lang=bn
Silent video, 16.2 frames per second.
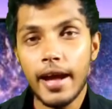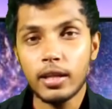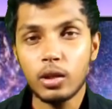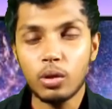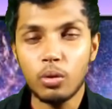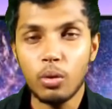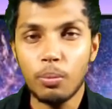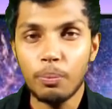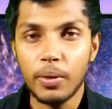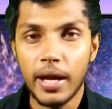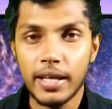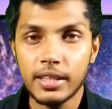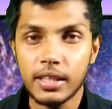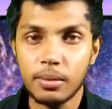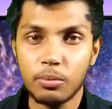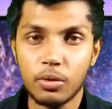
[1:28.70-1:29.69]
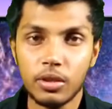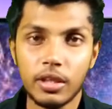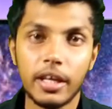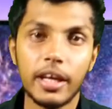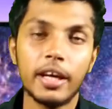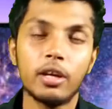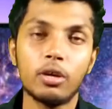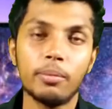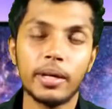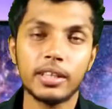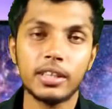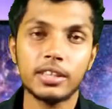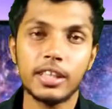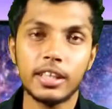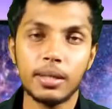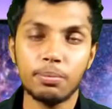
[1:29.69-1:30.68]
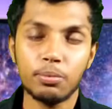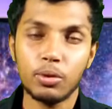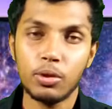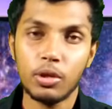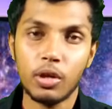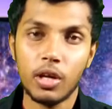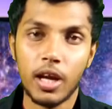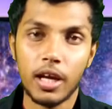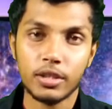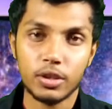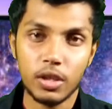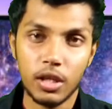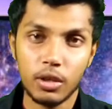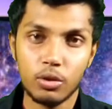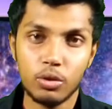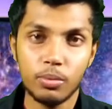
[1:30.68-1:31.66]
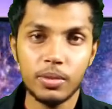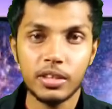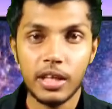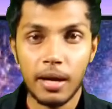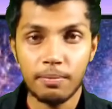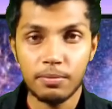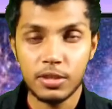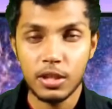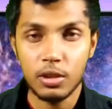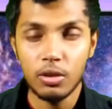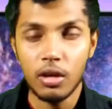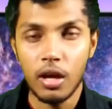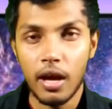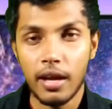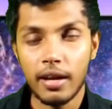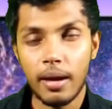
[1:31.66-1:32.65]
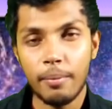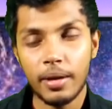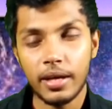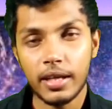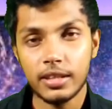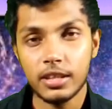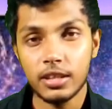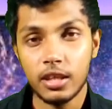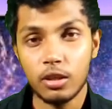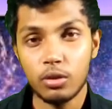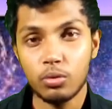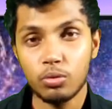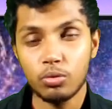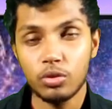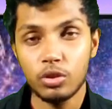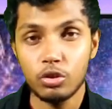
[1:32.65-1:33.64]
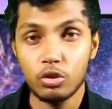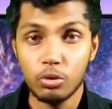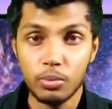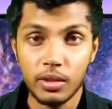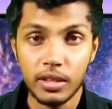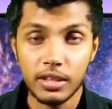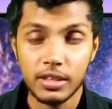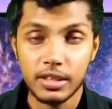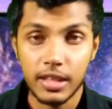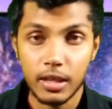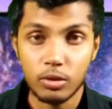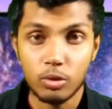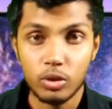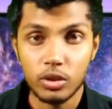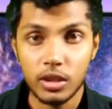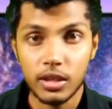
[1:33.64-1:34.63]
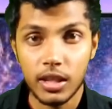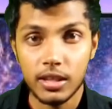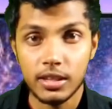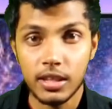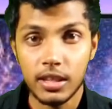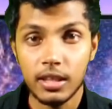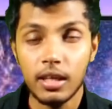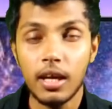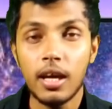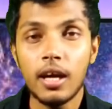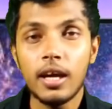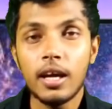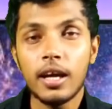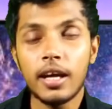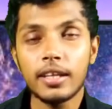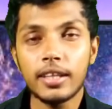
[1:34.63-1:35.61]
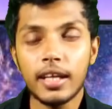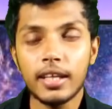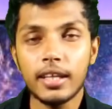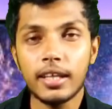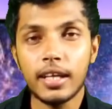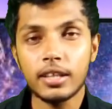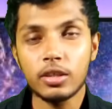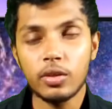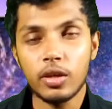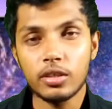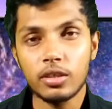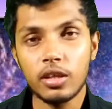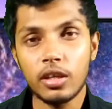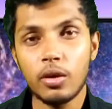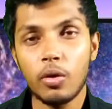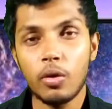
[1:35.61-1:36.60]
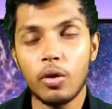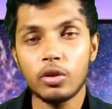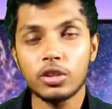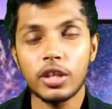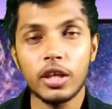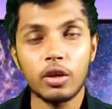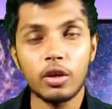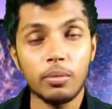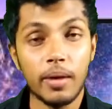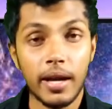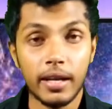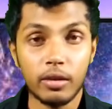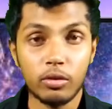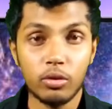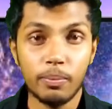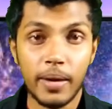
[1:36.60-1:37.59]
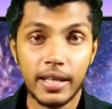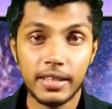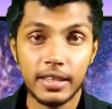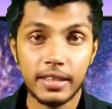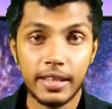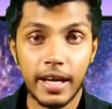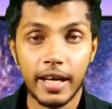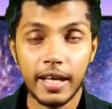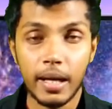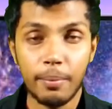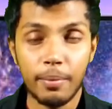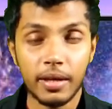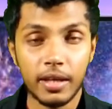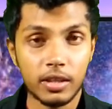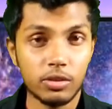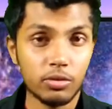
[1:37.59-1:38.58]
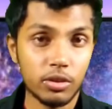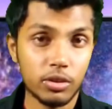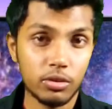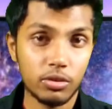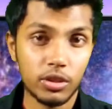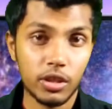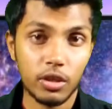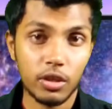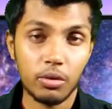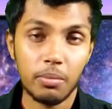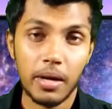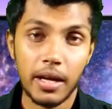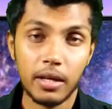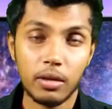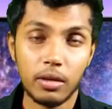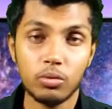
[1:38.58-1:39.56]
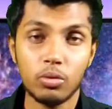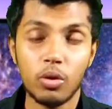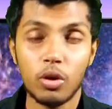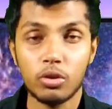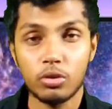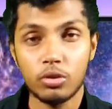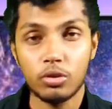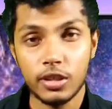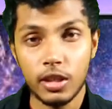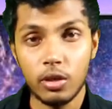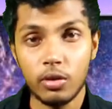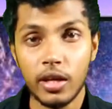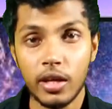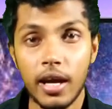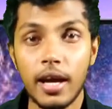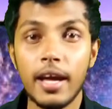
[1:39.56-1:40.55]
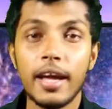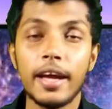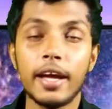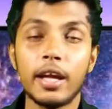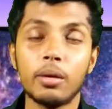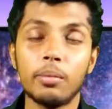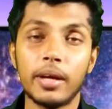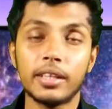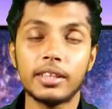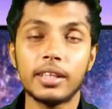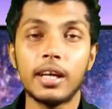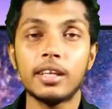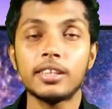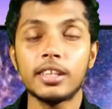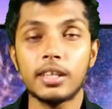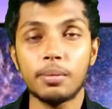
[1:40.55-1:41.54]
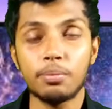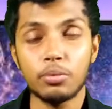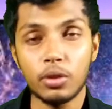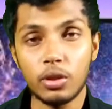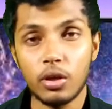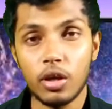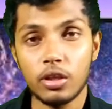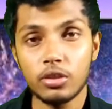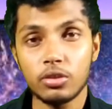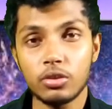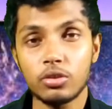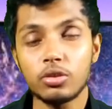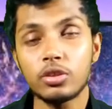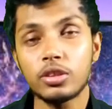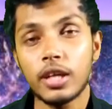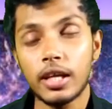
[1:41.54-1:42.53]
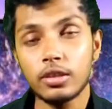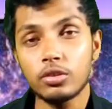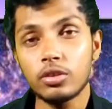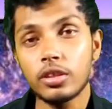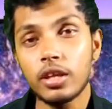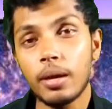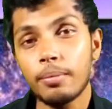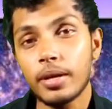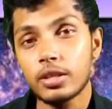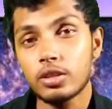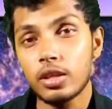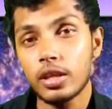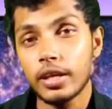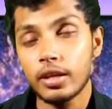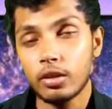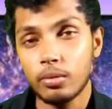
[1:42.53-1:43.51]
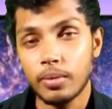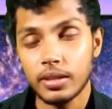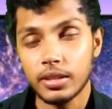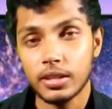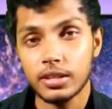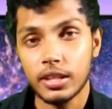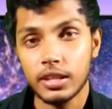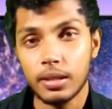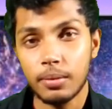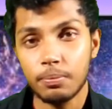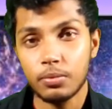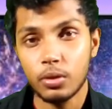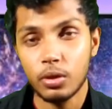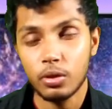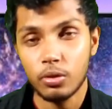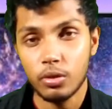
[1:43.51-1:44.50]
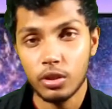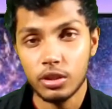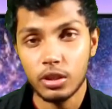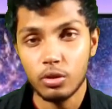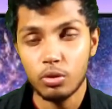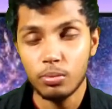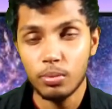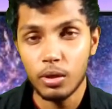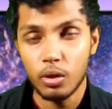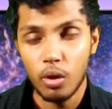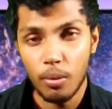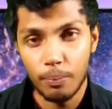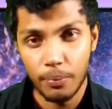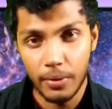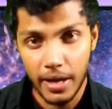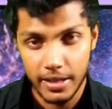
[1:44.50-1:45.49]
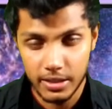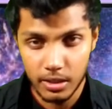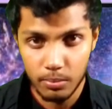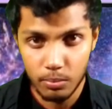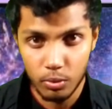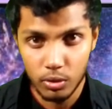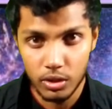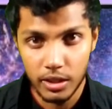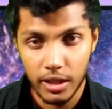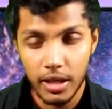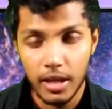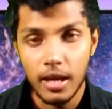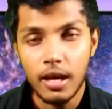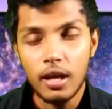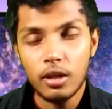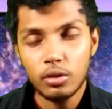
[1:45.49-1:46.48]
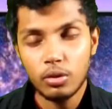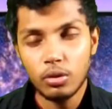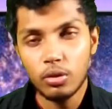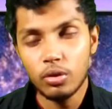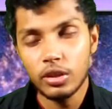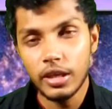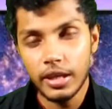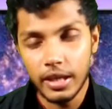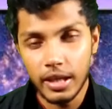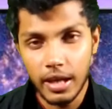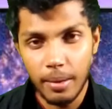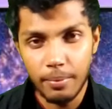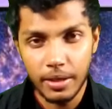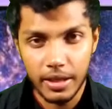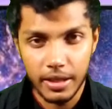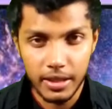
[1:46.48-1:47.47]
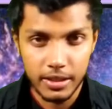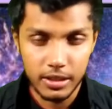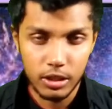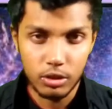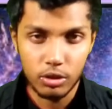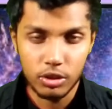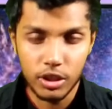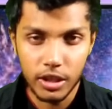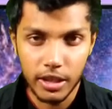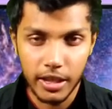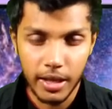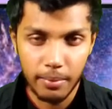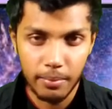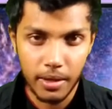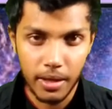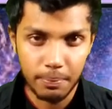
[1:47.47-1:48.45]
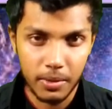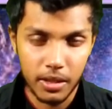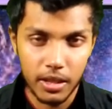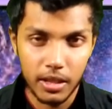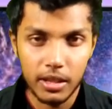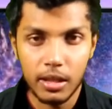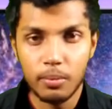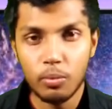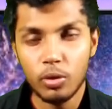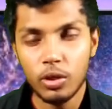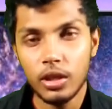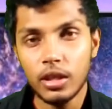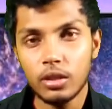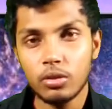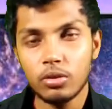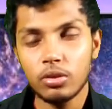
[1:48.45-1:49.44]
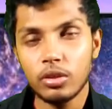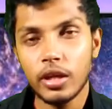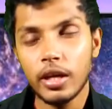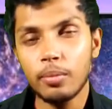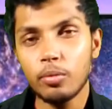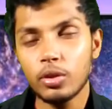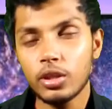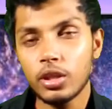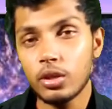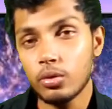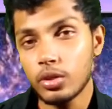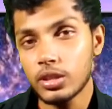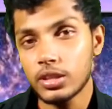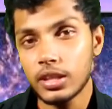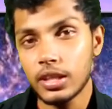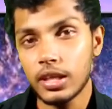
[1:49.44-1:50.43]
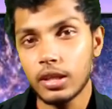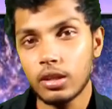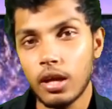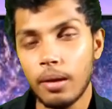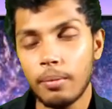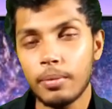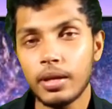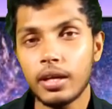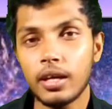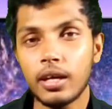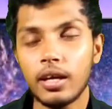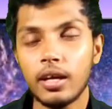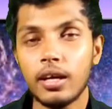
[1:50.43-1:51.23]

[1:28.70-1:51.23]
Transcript: এত কম প্রাইজের মধ্যে এরকম একটা সেট তৈরি করা আসলে খুবই টাফ ছিল আর আমার কাছে যারা নতুন ইউটিউবিং স্টার্ট করতে চাচ্ছেন তাদের কাছেও আসলে সেরকম হারে কোনো বাজেট থাকে না আমার কাছেও কিন্তু সেরকম হারে কোনো অর্থ ছিল না এরকম একটা সেট তৈরি করার জন্য তো তার জন্যই আমি আসলে এরকম একটা সেট তৈরি করেছি খুবই কম প্রাইজের মধ্যে তো কি কি আমি কিনেছি তো সেটাই আমি আপনাদেরকে বলি তো এর মধ্যে রয়েছে আমি